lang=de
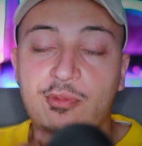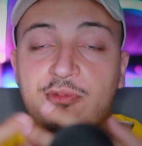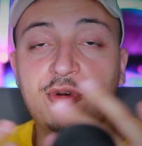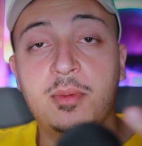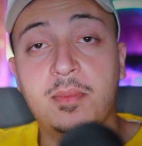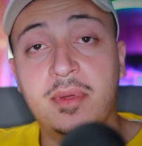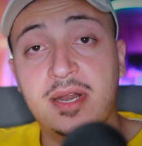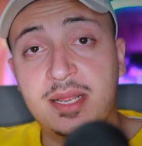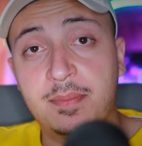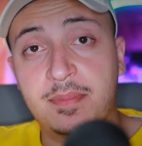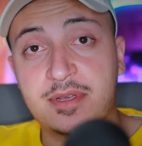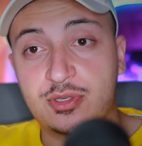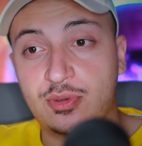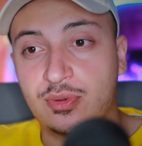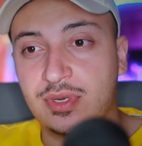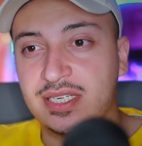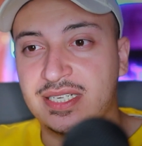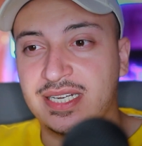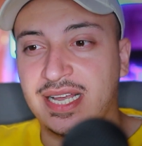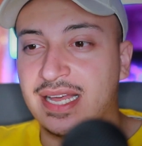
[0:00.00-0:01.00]
obwohl man die
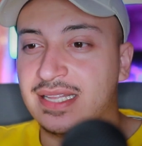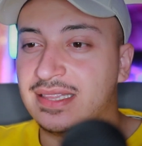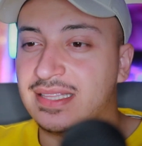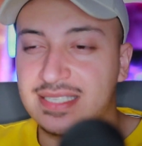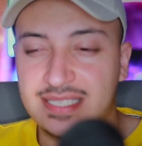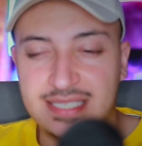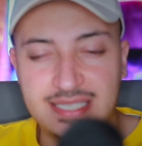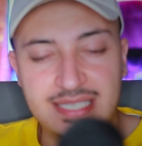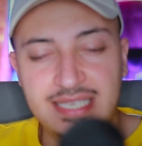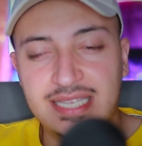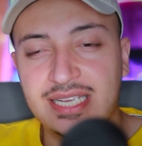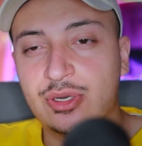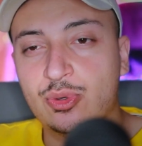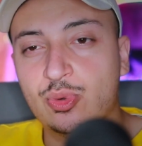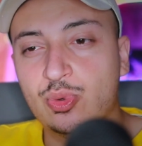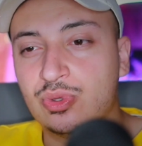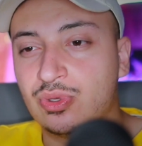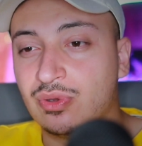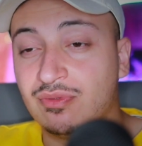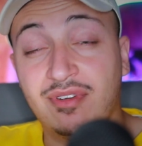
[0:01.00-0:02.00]
Person nicht kennt, das ist nie
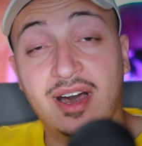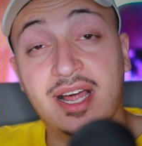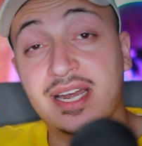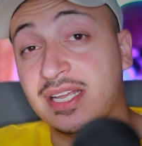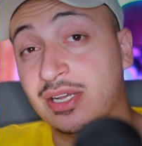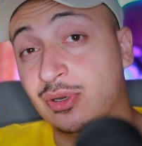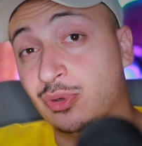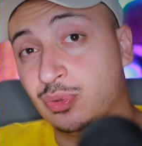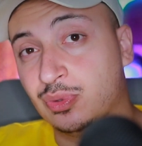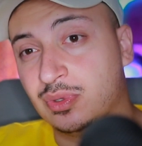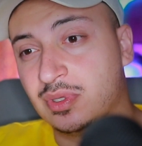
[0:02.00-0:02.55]
gut und war nie gut.